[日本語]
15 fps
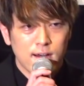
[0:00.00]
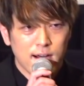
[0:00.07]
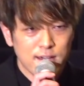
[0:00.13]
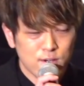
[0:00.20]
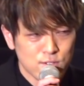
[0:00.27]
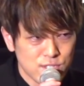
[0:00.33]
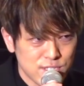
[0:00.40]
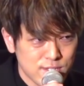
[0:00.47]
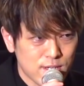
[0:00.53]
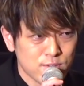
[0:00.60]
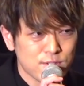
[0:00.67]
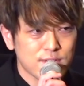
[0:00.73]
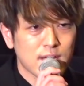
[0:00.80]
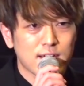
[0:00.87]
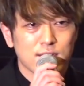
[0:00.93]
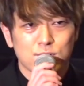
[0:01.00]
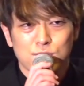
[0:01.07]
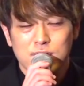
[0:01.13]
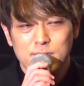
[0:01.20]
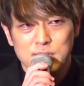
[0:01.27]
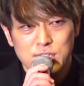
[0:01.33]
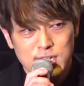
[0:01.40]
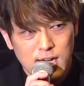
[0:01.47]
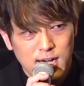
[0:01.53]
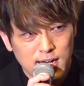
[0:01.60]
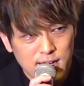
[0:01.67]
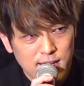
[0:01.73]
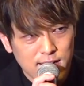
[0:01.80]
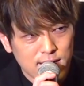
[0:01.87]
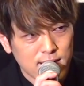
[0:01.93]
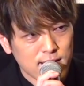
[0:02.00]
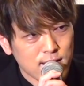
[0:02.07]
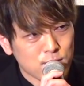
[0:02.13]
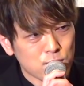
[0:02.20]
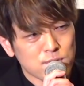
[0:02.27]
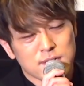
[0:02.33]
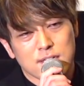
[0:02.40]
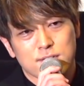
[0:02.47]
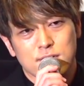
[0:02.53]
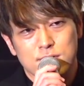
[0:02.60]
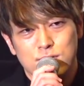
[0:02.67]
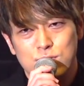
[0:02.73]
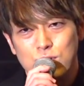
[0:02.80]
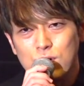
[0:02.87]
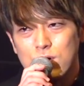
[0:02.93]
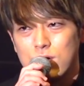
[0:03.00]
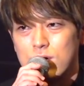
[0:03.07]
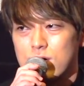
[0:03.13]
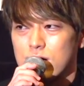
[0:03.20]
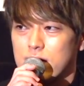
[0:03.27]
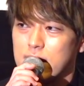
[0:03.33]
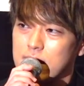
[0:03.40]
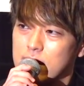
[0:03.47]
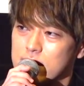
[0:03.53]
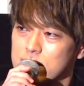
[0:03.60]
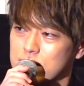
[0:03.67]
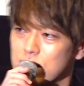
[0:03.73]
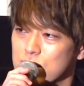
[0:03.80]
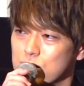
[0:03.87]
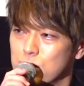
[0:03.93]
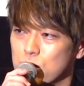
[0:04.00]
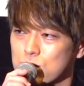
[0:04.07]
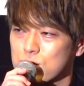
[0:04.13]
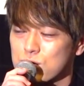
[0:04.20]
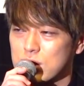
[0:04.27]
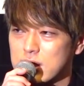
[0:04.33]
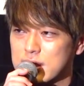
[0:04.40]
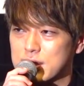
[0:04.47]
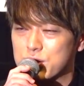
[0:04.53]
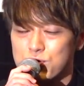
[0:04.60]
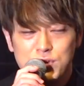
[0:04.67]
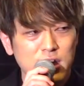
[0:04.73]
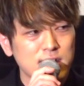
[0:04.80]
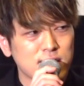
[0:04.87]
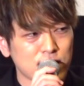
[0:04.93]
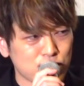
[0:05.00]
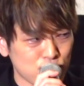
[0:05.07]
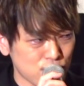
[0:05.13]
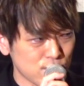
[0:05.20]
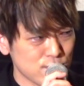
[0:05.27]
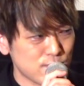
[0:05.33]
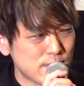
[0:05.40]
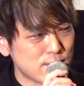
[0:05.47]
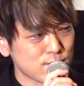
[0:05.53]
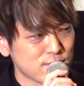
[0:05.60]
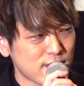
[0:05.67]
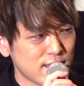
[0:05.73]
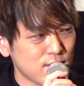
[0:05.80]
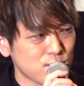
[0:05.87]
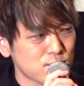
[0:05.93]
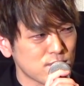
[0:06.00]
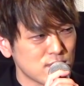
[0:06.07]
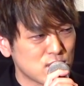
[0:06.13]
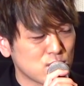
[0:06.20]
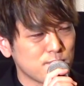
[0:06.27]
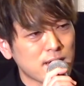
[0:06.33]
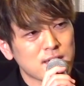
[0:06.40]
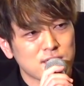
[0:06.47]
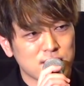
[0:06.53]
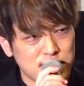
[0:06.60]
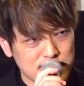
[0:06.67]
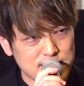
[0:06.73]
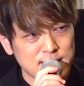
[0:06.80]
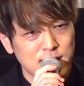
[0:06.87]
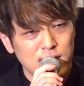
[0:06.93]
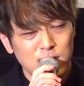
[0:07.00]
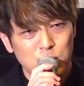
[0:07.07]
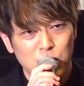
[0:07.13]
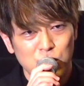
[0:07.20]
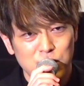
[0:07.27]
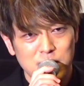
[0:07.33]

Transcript: はい、本日は本当にありがとうございました。このサクセス荘の映画ですけれども、本当に集大成と言えるぐらい本当に素晴らしいもの